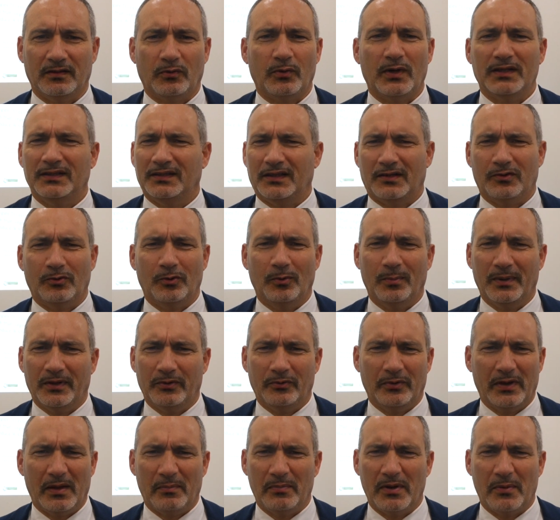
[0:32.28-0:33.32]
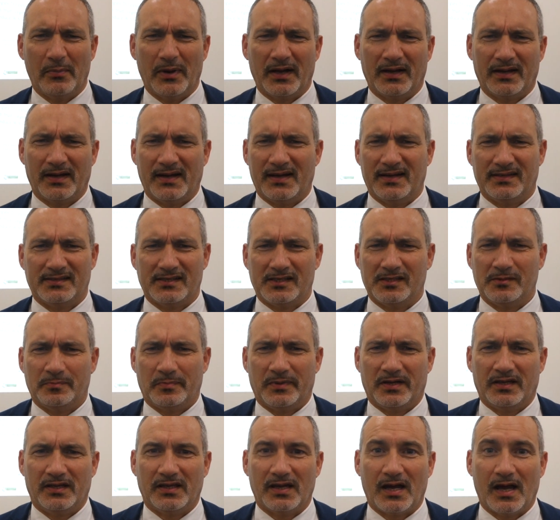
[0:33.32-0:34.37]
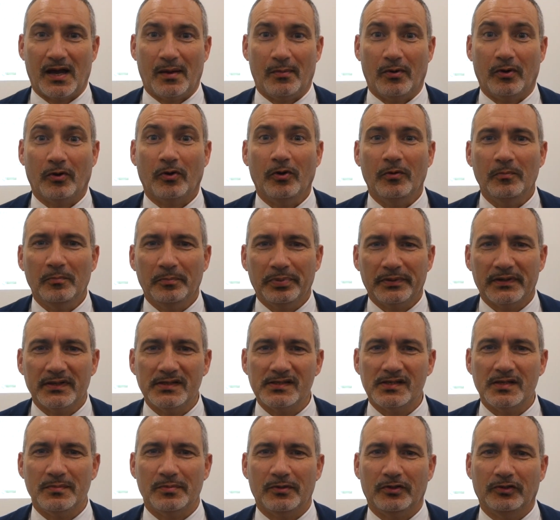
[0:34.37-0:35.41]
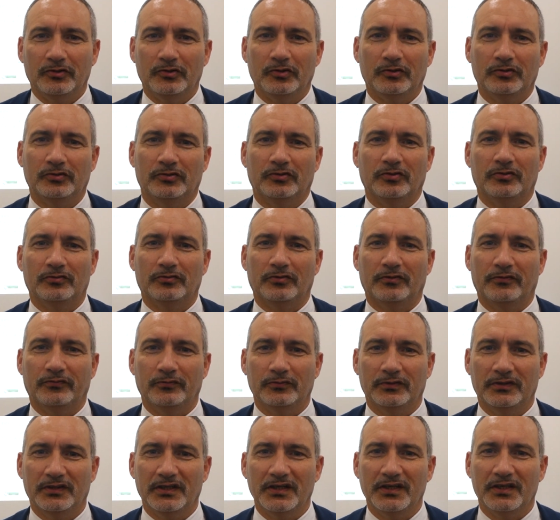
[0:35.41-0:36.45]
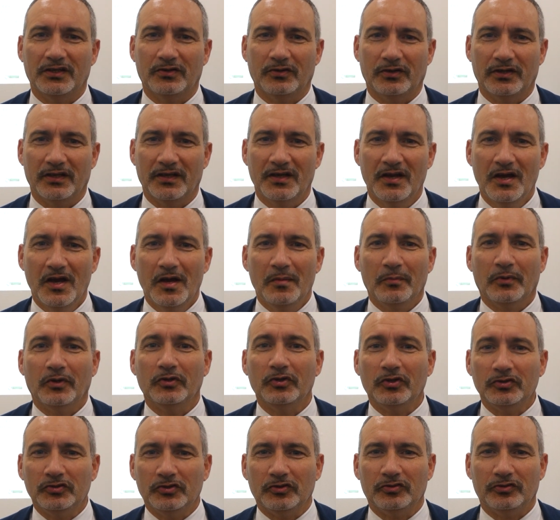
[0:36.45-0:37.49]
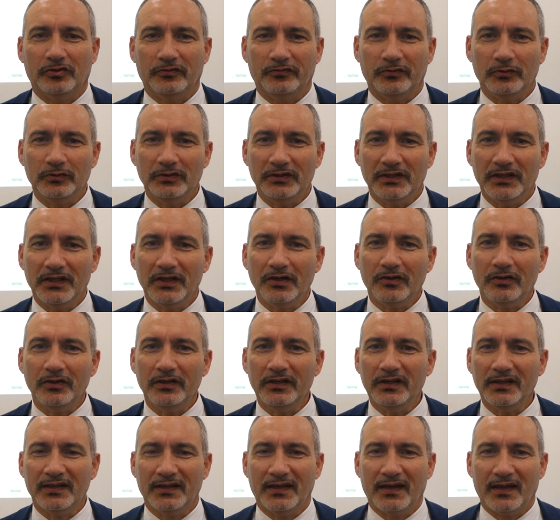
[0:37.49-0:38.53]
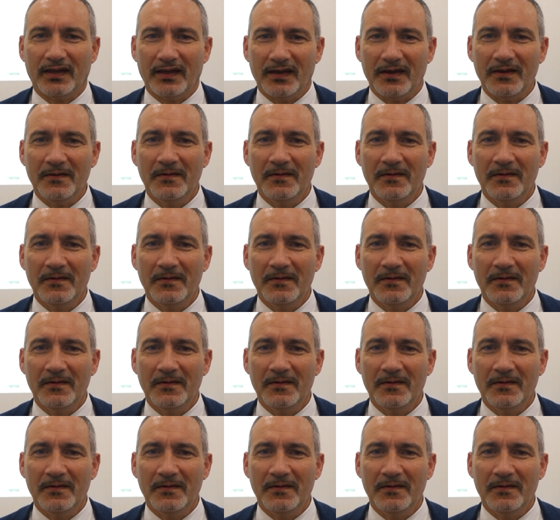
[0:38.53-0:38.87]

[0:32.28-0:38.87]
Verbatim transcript: Quanta roba noi abbiamo a casa e sprechiamo, compresi i prodotti ortofrutticoli, prodotti ortofrutticoli che